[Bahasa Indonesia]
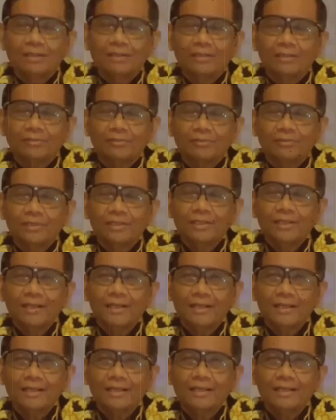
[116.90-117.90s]
Susila,
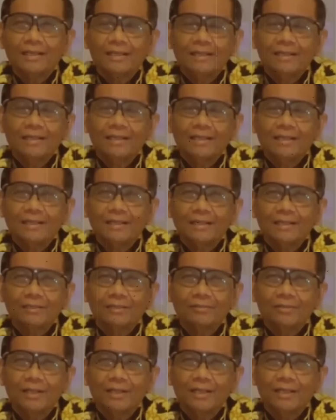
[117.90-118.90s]
ada Baik.
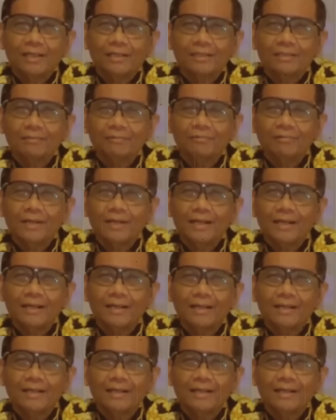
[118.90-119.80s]
soal keuangan,